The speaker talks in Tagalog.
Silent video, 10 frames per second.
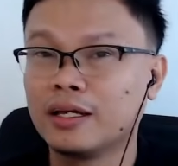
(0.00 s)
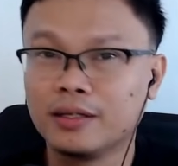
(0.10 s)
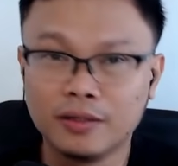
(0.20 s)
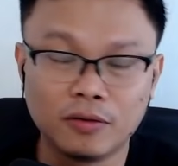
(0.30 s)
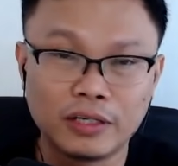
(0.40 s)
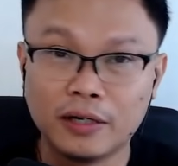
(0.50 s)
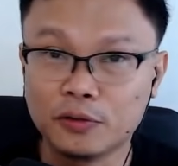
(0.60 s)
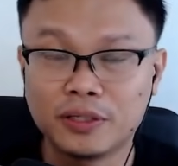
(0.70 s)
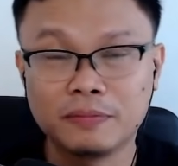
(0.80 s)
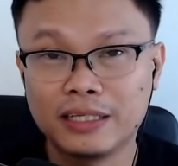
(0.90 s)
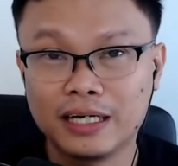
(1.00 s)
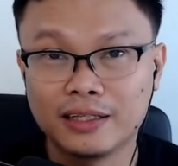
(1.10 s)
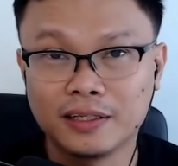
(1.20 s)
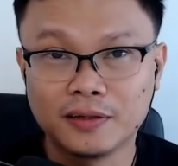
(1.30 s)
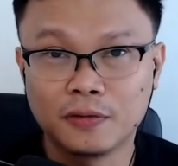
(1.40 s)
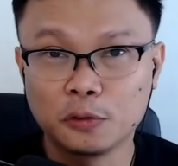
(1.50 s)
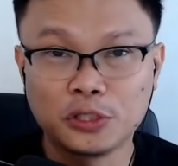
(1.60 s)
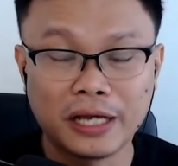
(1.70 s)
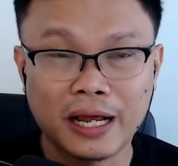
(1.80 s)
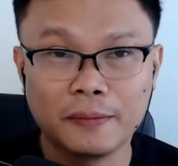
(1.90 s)
yung kinausap din natin yung coach,
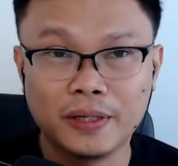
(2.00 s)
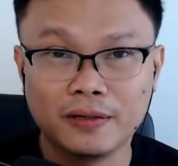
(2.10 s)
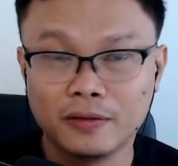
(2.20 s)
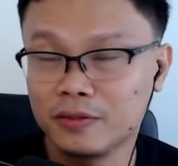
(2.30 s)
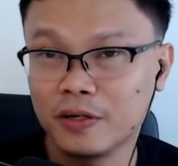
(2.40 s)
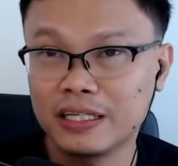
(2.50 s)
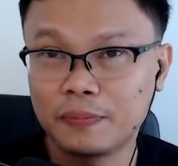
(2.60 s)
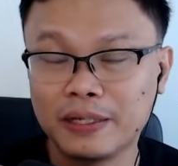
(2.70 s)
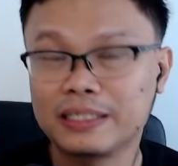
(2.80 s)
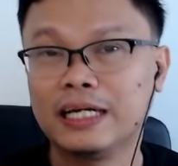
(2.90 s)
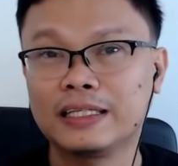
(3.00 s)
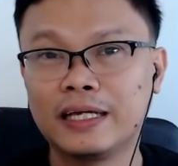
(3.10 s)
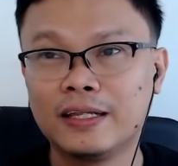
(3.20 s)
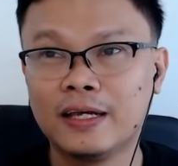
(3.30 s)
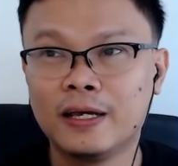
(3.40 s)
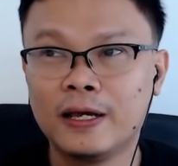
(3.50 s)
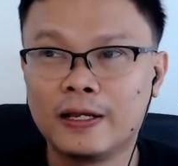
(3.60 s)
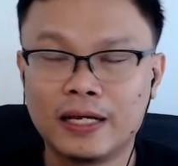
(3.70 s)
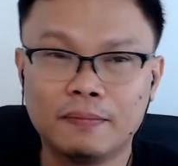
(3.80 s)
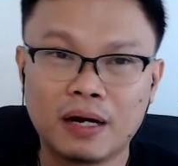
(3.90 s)
grabe no. So expect natin
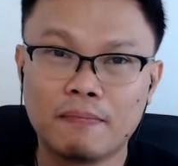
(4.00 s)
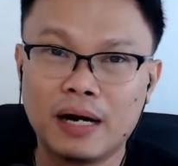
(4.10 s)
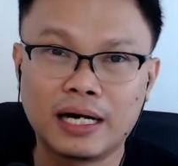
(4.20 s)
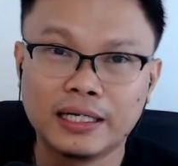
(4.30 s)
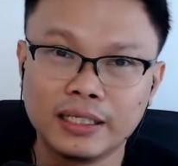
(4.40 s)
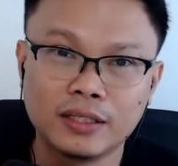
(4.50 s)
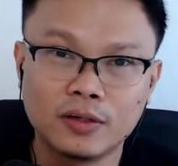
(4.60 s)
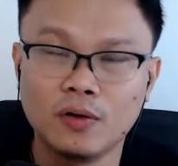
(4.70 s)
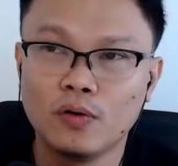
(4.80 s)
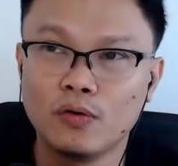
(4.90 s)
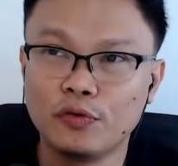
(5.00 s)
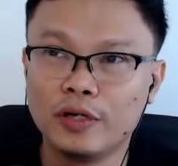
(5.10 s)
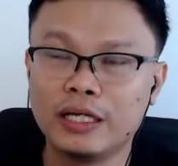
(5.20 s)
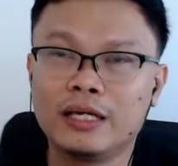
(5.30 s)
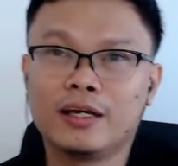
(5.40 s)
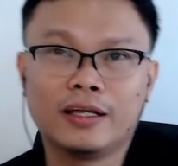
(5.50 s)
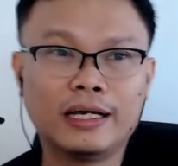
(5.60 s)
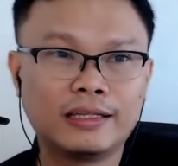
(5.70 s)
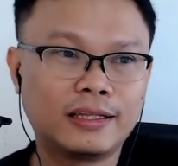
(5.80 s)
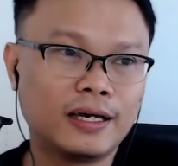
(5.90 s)
na bakbakan ito, hopefully.
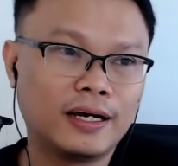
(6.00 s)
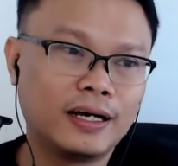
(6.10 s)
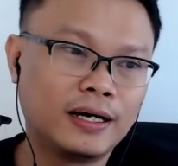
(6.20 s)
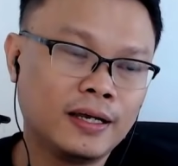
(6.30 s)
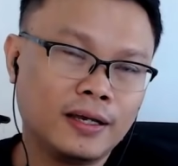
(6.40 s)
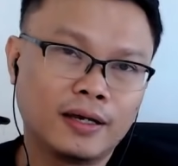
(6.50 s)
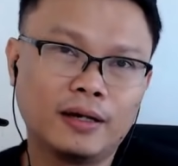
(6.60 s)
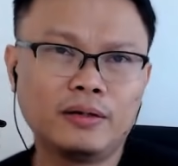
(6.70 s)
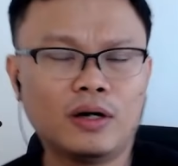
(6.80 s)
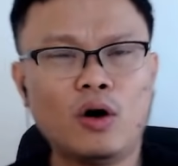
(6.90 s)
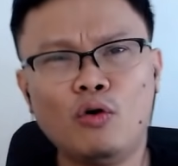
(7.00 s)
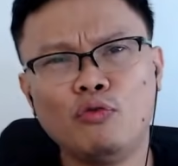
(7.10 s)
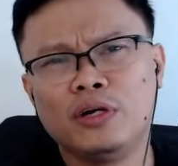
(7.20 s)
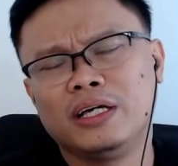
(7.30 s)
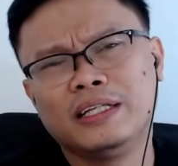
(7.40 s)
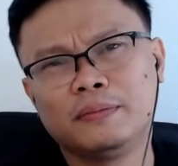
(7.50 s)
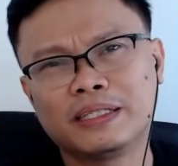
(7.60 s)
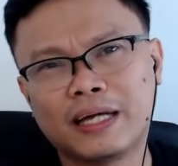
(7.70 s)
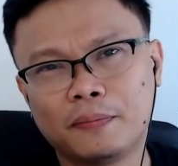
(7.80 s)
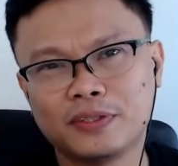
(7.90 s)
At uh, uh, hopefully hindi
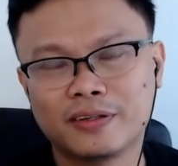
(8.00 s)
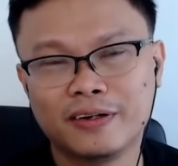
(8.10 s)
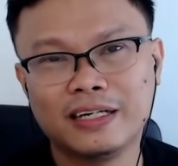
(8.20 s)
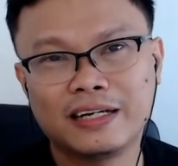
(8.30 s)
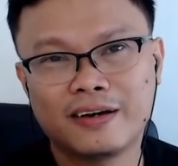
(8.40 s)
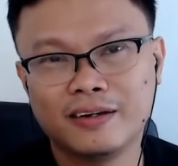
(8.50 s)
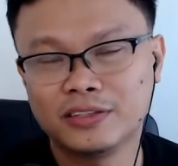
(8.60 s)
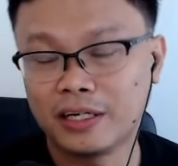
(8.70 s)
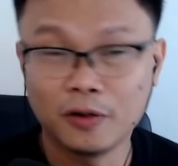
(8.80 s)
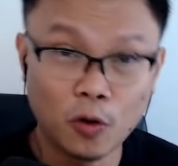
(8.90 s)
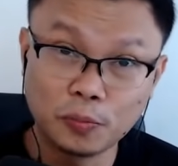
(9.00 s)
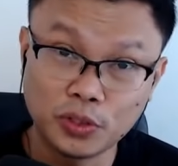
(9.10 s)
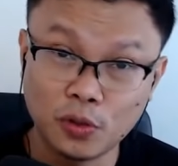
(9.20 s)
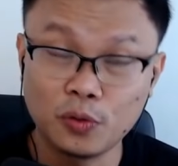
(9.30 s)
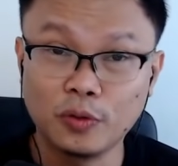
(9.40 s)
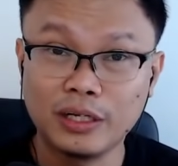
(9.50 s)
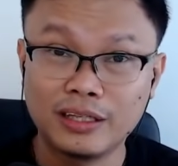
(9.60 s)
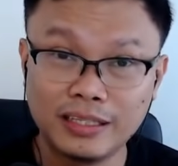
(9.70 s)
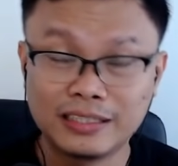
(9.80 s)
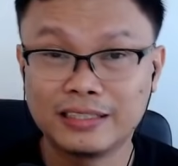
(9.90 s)
matapos ng early rounds. I hope so it
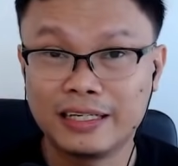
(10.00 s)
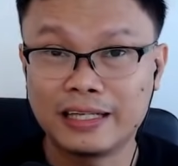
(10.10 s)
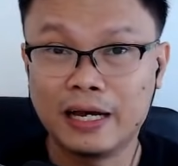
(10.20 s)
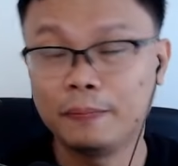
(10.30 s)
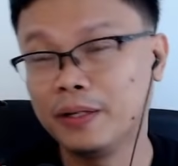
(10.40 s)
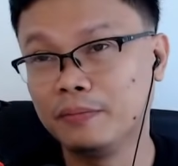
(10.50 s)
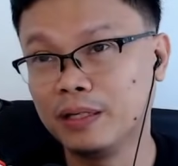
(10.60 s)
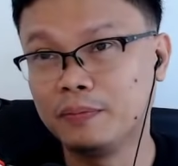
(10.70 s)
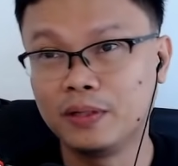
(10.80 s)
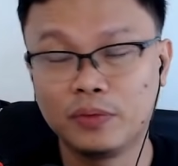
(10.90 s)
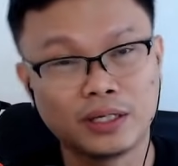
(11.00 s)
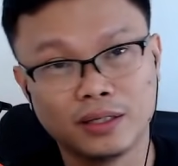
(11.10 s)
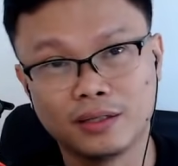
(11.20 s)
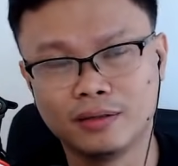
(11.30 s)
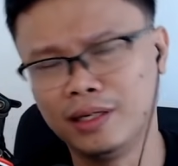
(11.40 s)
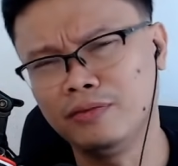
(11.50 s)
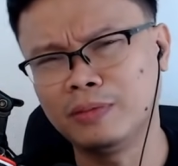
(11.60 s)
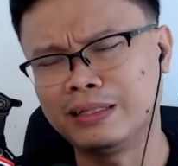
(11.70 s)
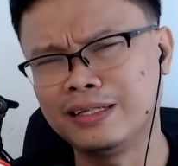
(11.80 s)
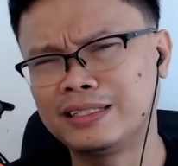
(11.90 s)
does not happen. Maybe we can give him
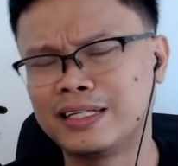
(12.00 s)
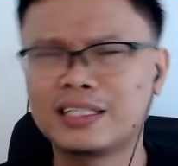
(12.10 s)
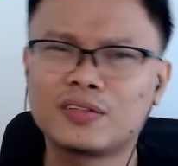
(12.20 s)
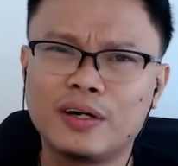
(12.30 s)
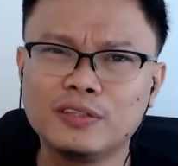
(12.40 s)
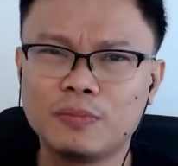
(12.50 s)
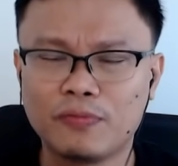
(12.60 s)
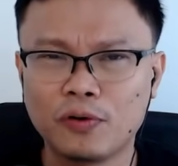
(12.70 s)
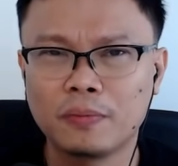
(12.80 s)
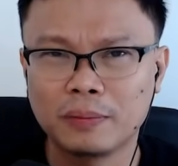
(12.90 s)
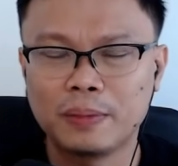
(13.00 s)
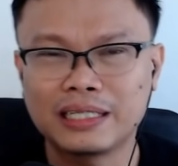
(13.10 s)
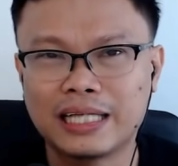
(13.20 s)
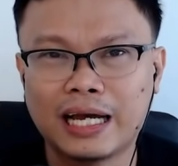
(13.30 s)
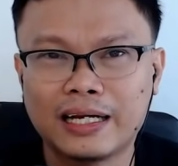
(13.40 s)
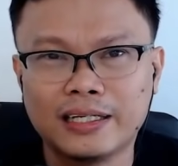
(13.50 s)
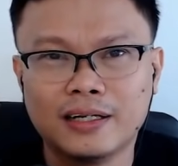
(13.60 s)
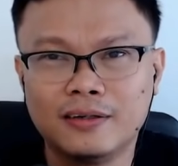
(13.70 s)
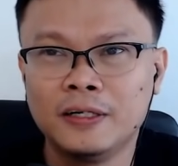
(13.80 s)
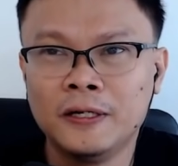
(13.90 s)
at least six rounds before magbaksakan
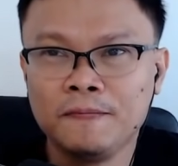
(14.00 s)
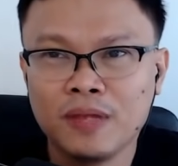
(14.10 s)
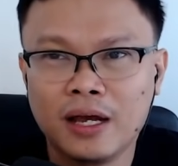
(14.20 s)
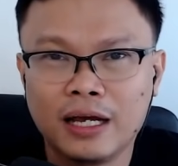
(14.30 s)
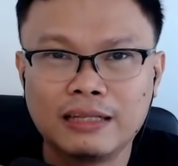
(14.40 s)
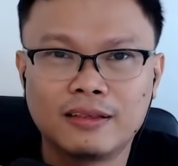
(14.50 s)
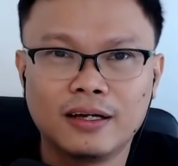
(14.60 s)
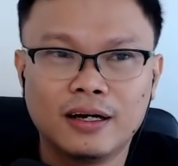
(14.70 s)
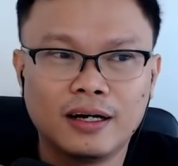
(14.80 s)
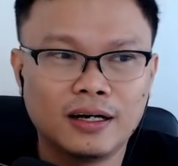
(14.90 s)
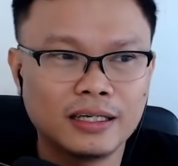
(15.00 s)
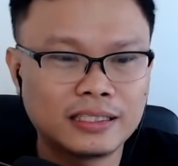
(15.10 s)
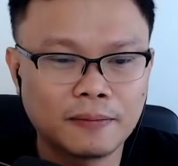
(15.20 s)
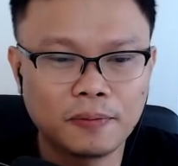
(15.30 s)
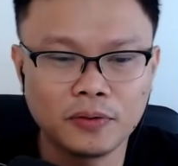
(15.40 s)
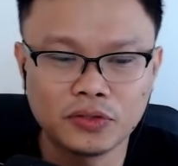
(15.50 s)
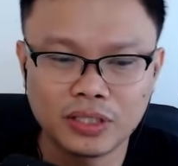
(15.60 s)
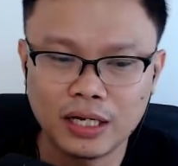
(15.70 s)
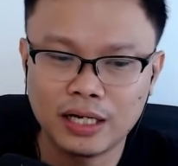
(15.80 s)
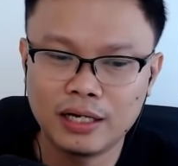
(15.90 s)
ano. At uh, isa po sa